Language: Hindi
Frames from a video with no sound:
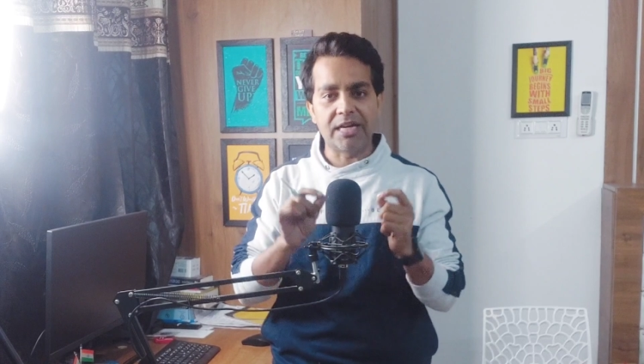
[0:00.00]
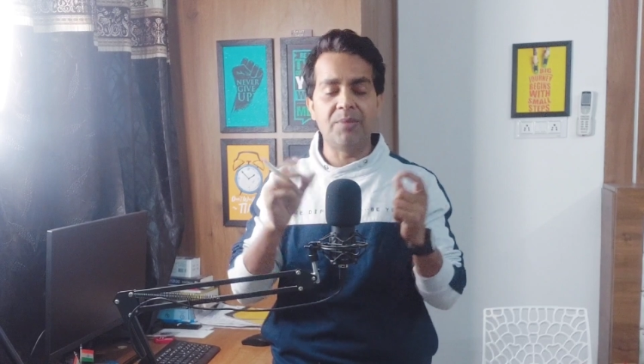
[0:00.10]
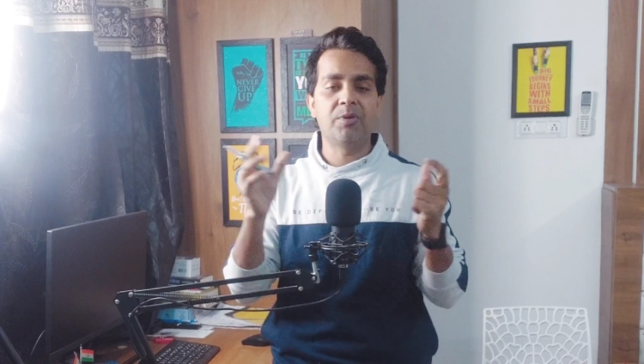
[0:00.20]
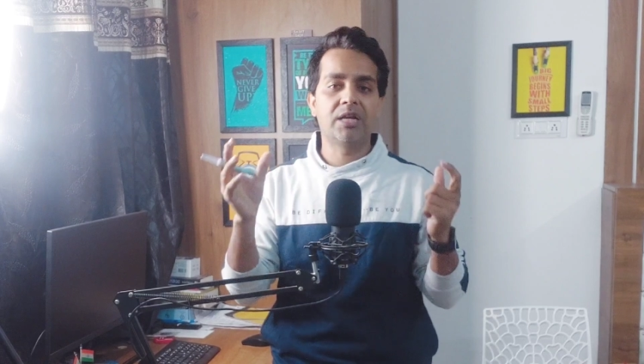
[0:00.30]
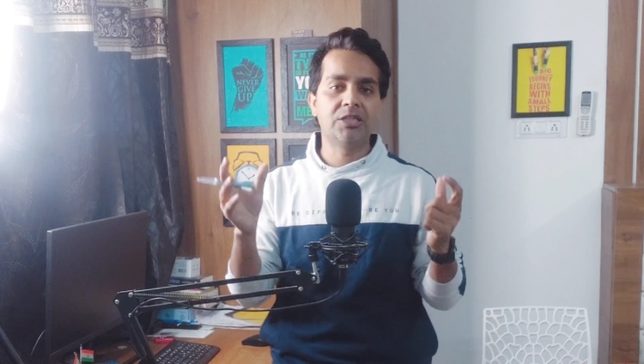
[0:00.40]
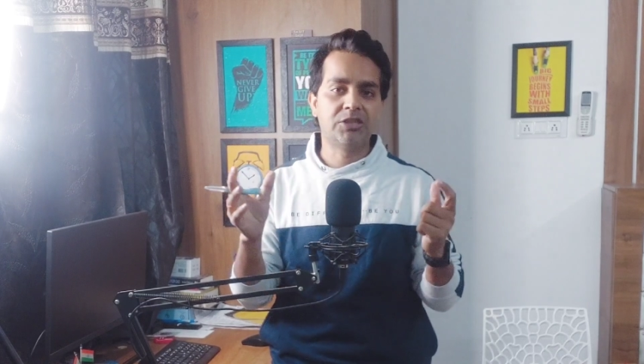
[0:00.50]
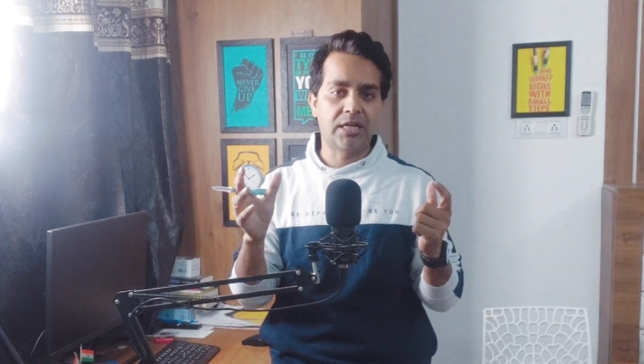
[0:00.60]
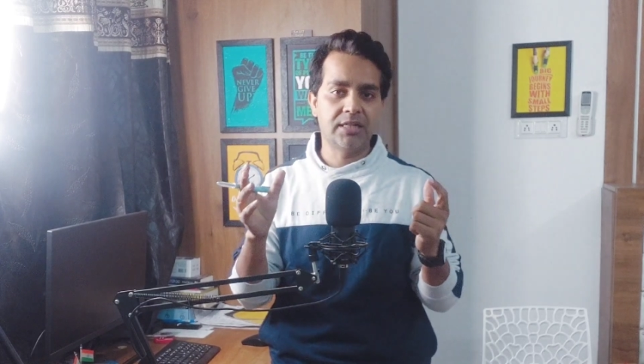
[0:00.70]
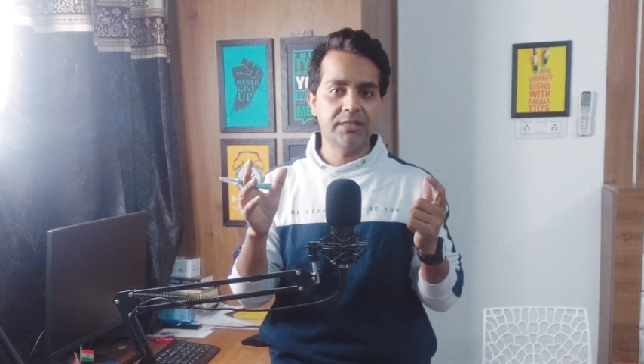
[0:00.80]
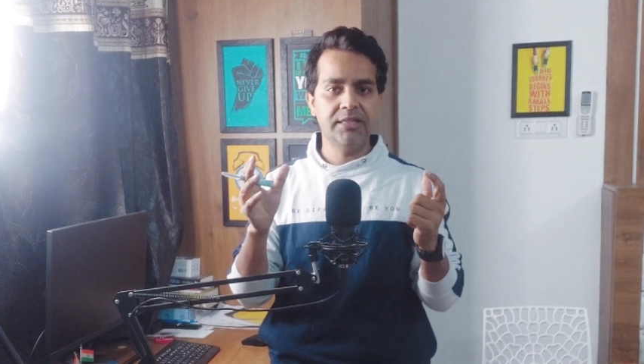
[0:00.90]
काम करना
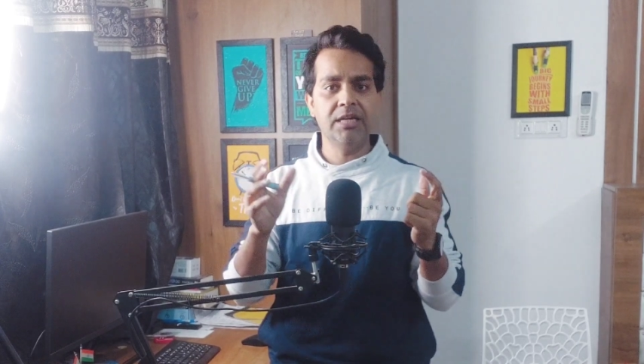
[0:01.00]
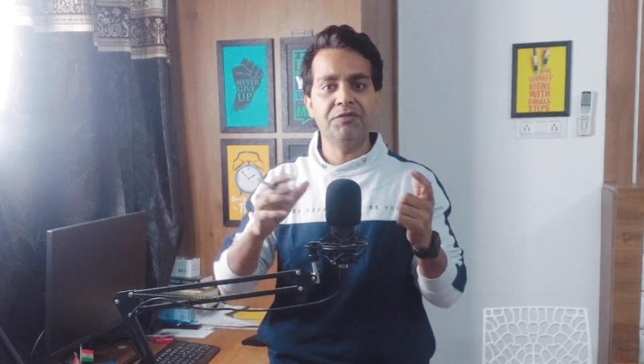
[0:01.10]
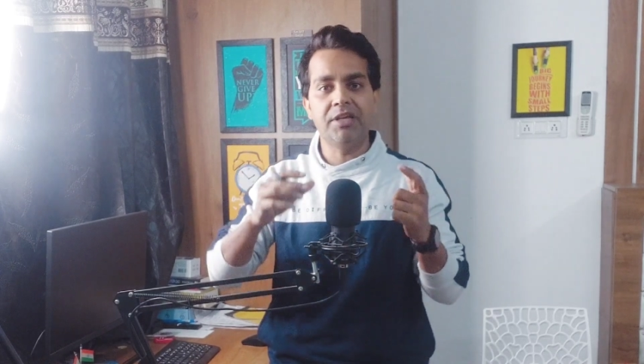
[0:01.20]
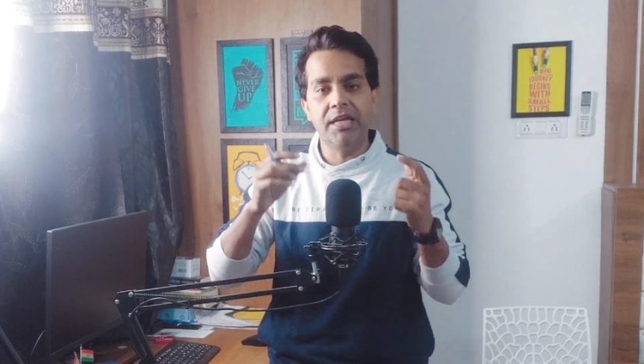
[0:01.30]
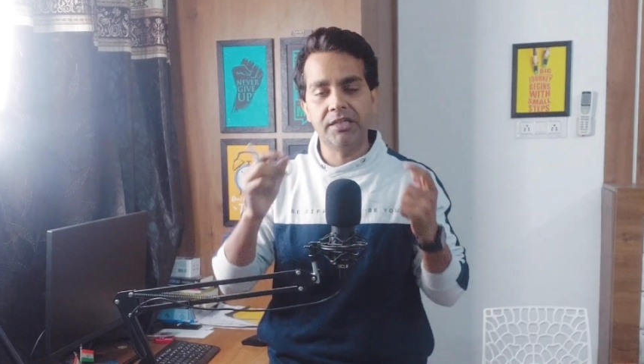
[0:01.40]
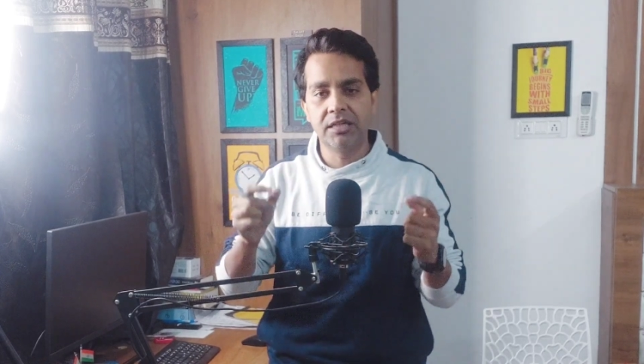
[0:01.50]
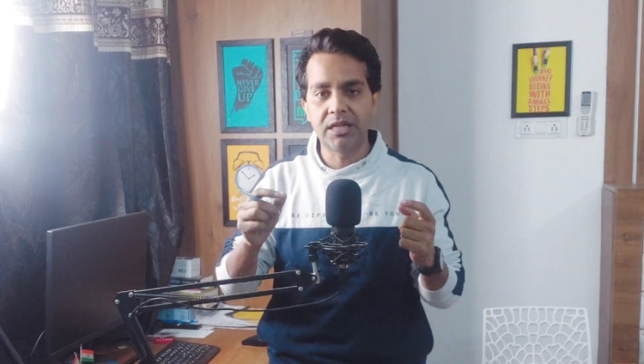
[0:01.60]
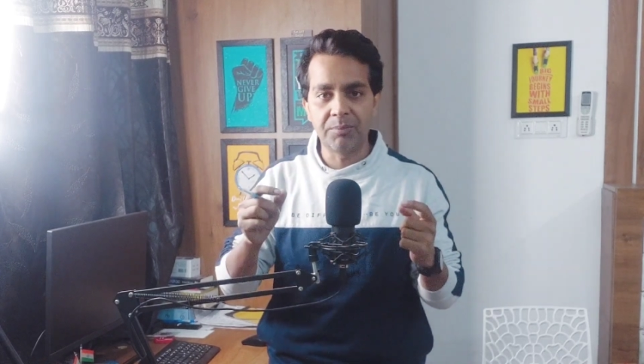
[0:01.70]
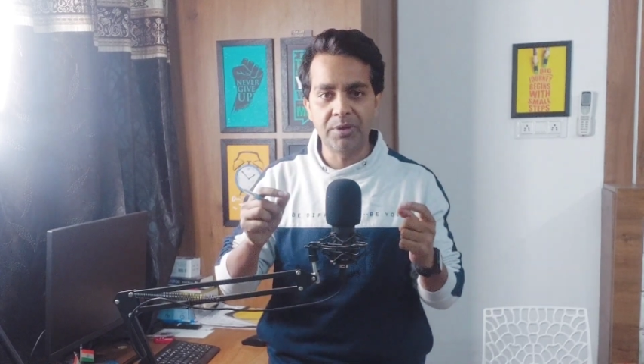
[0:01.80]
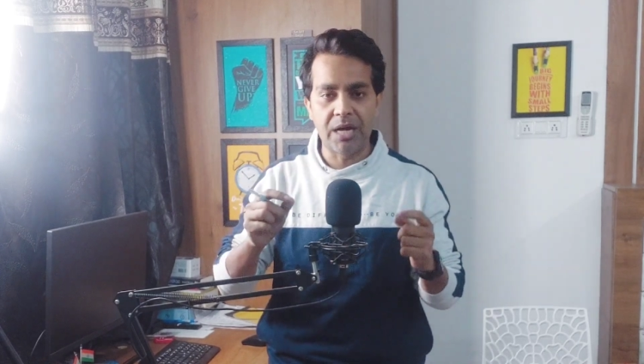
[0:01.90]
स्टार्ट कर देंगे फिर एक दिन
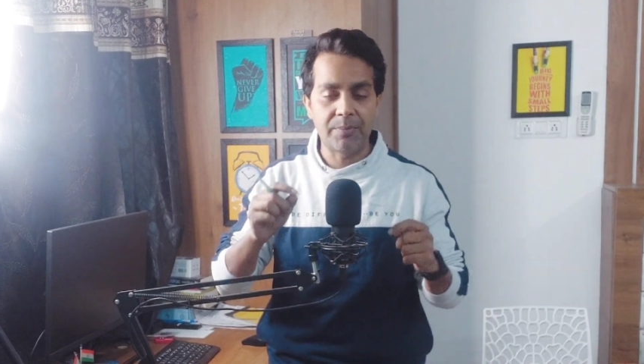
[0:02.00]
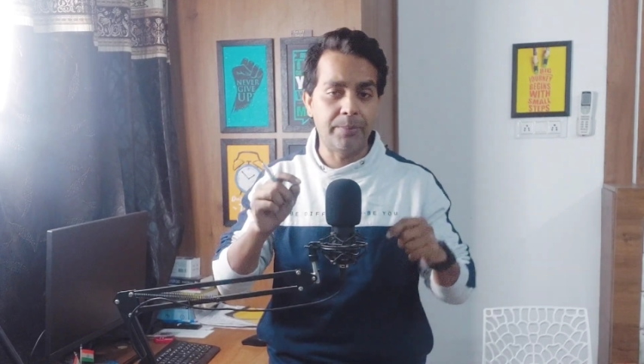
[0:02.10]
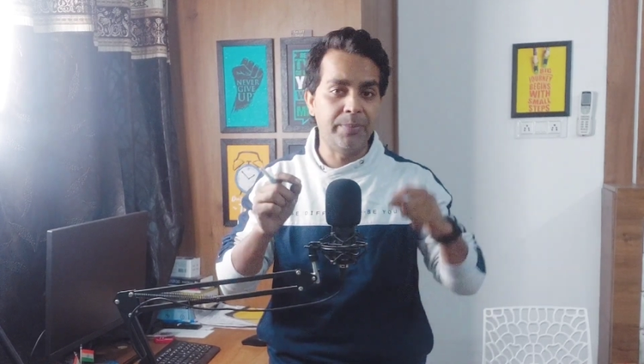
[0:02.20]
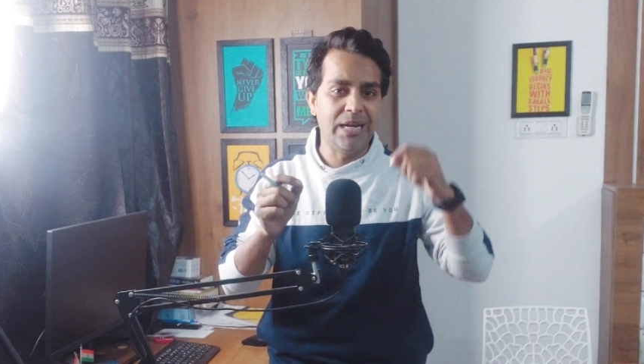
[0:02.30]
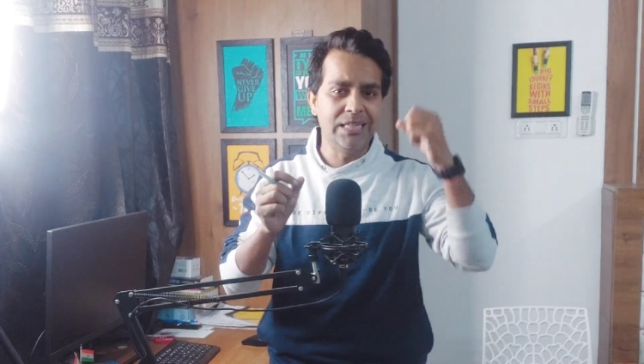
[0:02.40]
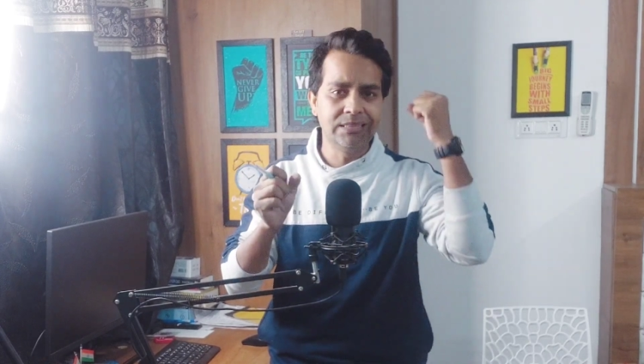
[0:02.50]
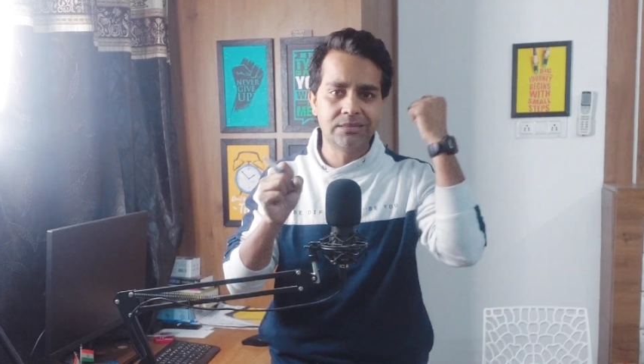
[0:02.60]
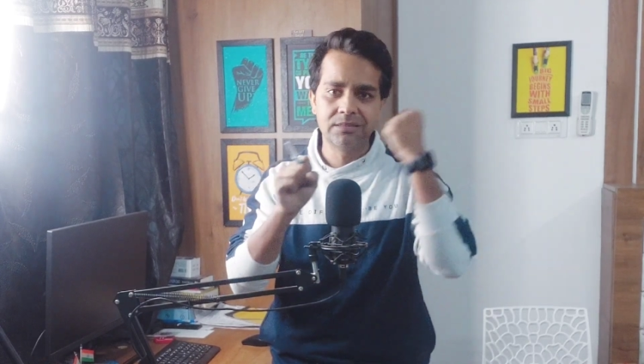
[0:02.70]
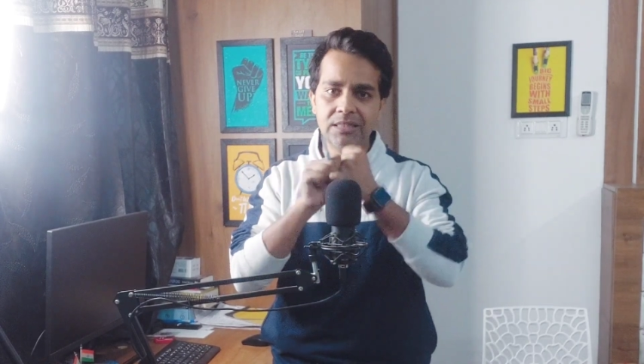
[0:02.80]
कंपनी आपका बैलेंस